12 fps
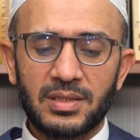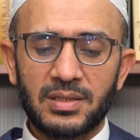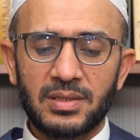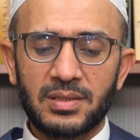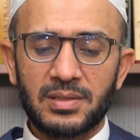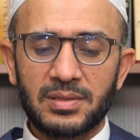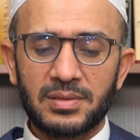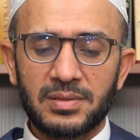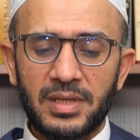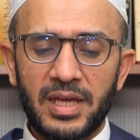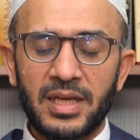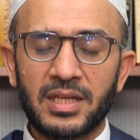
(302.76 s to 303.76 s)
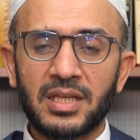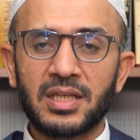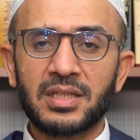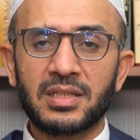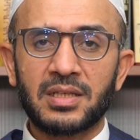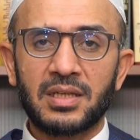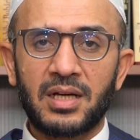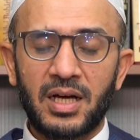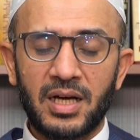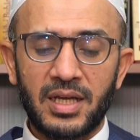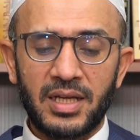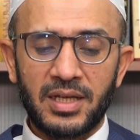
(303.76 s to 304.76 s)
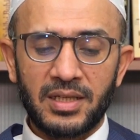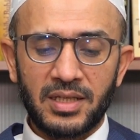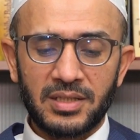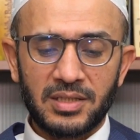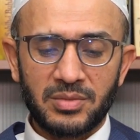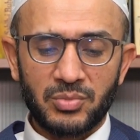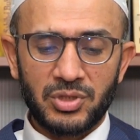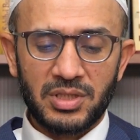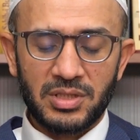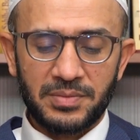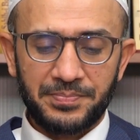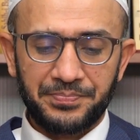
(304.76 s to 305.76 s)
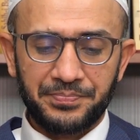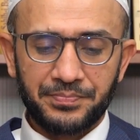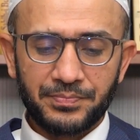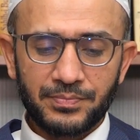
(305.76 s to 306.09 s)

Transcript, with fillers: e, engin hale getirmiştir.